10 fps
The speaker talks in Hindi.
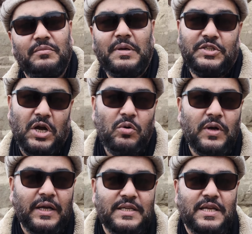मैं
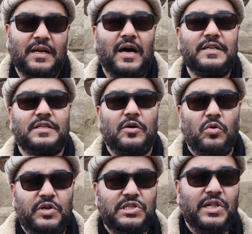चाहूँगा कि सरकार इसका
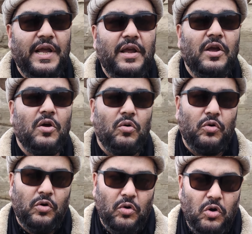नोटिस ले
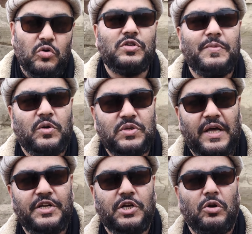और लोगों से भी
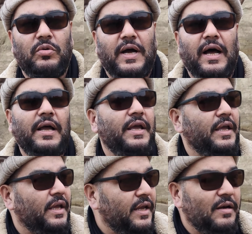गुजारिश करूँगा
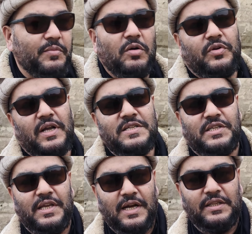इन
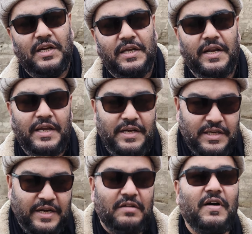माउंटेन्स की कदर करे इन
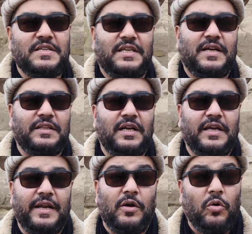करेवास की कदर
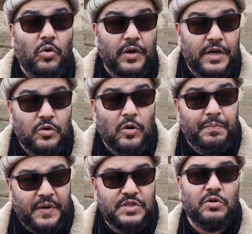करे और इनको
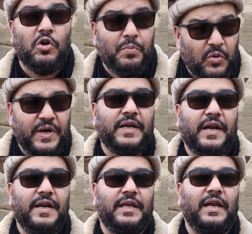प्रिजर्व और प्रोटेक्ट
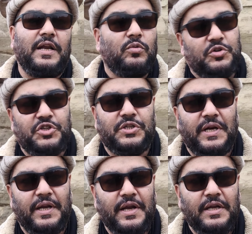करने के लिए कोशिश
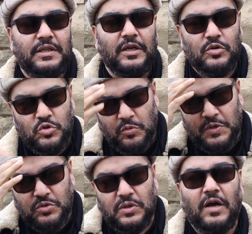करे थैंक यू सो
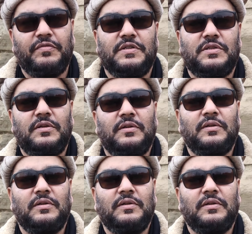मच खुदा हाफिज़